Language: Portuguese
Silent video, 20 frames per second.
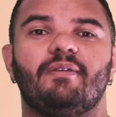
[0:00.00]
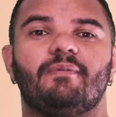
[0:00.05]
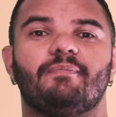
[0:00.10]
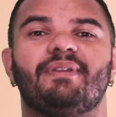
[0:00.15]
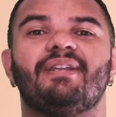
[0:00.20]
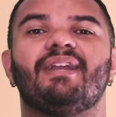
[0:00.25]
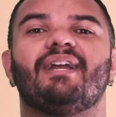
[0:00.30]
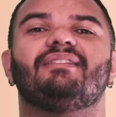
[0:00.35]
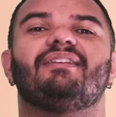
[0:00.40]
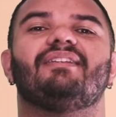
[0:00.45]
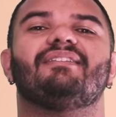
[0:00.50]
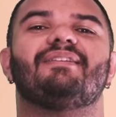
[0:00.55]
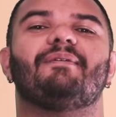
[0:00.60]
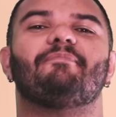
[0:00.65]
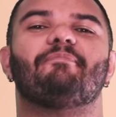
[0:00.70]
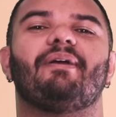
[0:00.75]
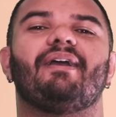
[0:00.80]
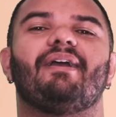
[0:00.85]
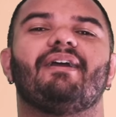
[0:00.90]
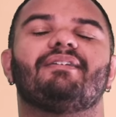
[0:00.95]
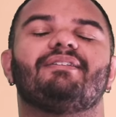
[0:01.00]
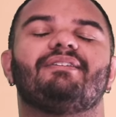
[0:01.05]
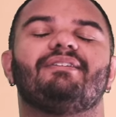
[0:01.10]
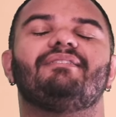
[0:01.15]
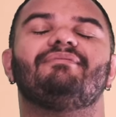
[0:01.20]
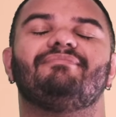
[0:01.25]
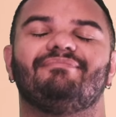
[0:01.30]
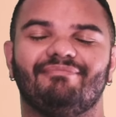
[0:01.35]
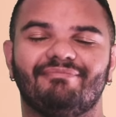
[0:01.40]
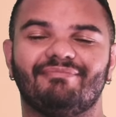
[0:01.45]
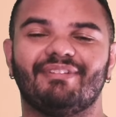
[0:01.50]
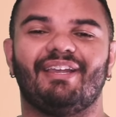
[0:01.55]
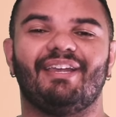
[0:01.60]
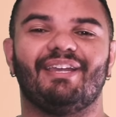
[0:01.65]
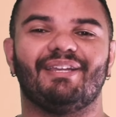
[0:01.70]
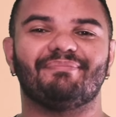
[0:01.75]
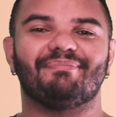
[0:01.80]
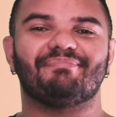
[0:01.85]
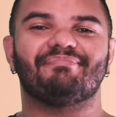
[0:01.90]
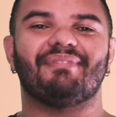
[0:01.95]
Brincadeiras à parte,
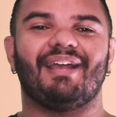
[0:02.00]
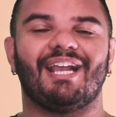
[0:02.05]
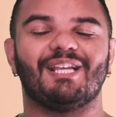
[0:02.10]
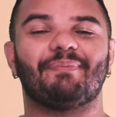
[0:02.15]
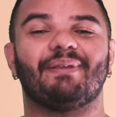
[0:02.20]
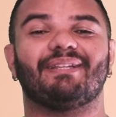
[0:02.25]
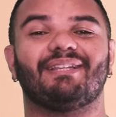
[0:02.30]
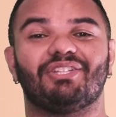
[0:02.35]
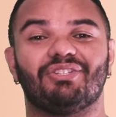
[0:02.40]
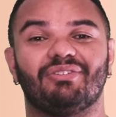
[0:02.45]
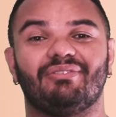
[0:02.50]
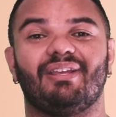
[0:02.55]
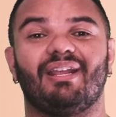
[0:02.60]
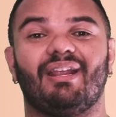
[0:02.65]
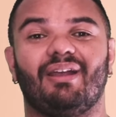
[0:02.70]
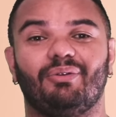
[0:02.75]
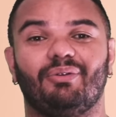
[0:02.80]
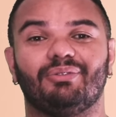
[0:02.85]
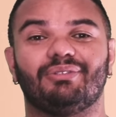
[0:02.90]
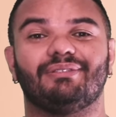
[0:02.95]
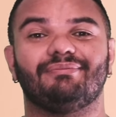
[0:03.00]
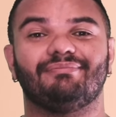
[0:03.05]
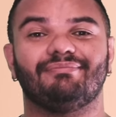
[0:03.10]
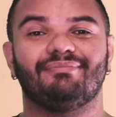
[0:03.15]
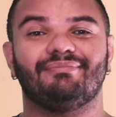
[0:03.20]
é, a expectativa era alta.